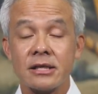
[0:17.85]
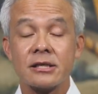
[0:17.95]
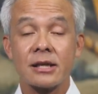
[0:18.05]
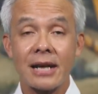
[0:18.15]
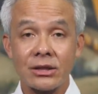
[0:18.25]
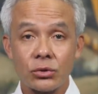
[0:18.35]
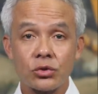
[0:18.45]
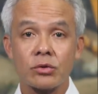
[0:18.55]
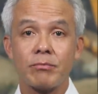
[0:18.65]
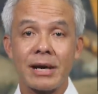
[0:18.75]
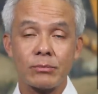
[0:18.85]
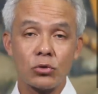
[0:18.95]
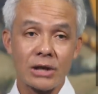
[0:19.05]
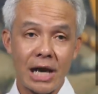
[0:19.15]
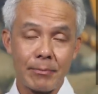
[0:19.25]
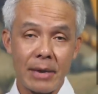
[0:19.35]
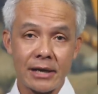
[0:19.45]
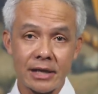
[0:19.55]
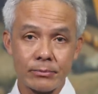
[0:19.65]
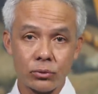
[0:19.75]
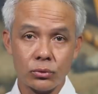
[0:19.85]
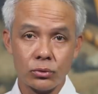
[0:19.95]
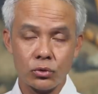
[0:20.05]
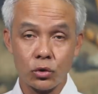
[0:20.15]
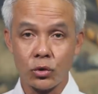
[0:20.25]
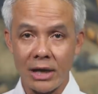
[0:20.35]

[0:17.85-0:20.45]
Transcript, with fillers: 148.791